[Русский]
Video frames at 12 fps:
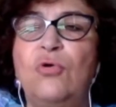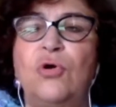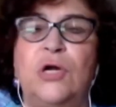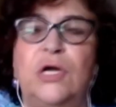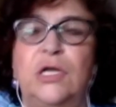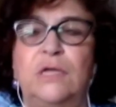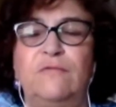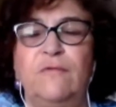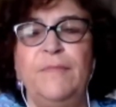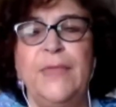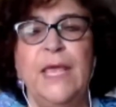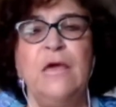органов,
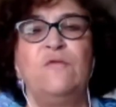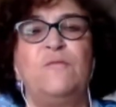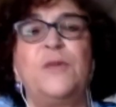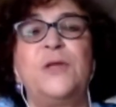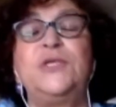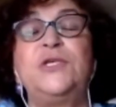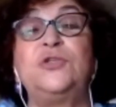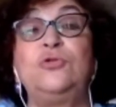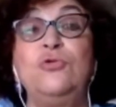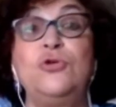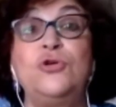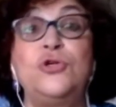
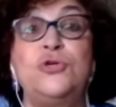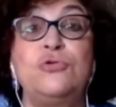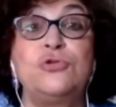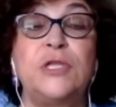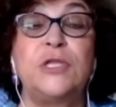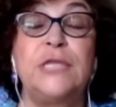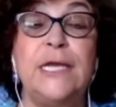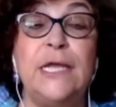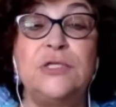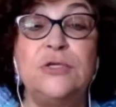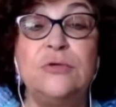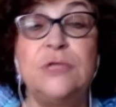протестующую уже
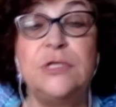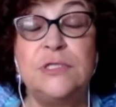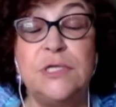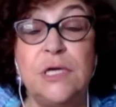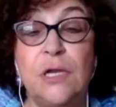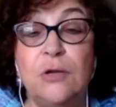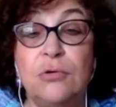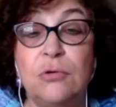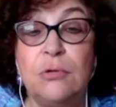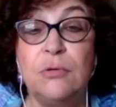третью неделю